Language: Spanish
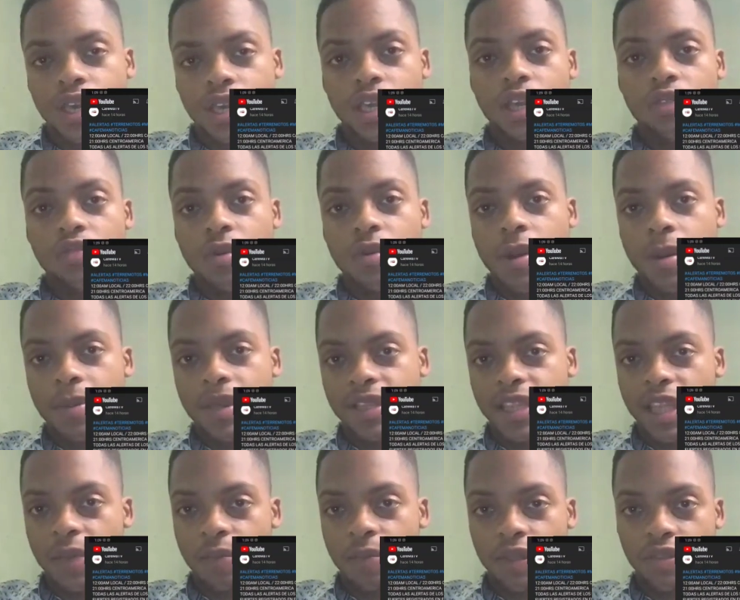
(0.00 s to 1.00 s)
y
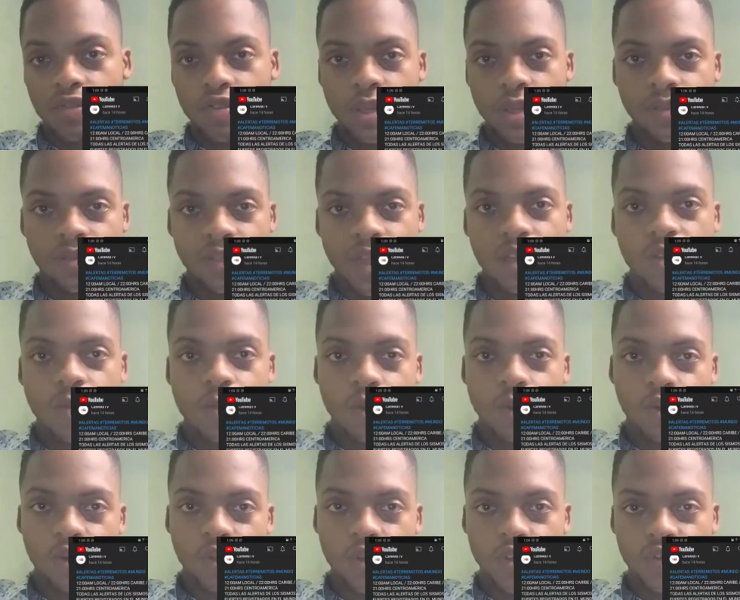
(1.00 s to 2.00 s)
nuevamente pues soy instado
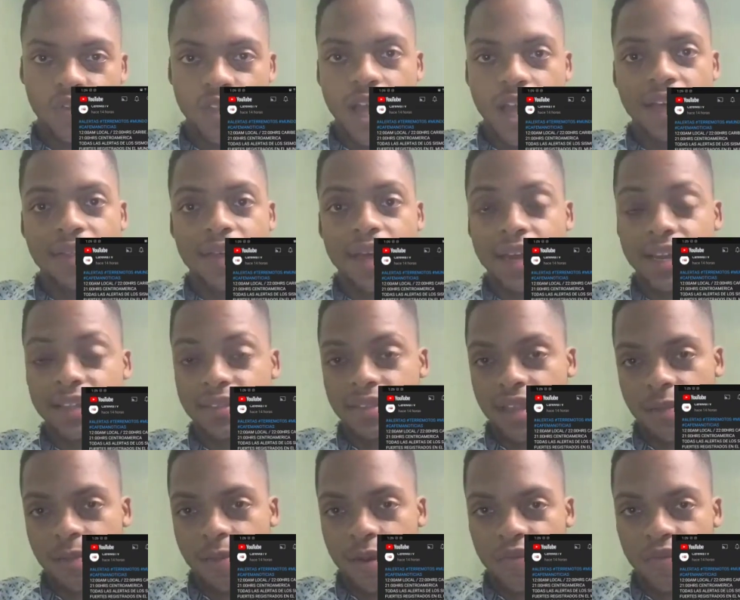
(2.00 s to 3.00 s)
por Dios a dar
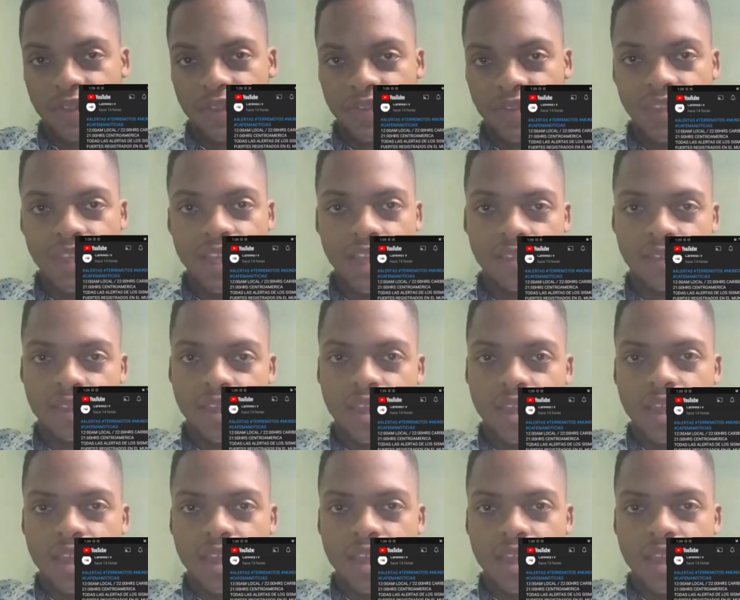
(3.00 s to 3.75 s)
estas profecías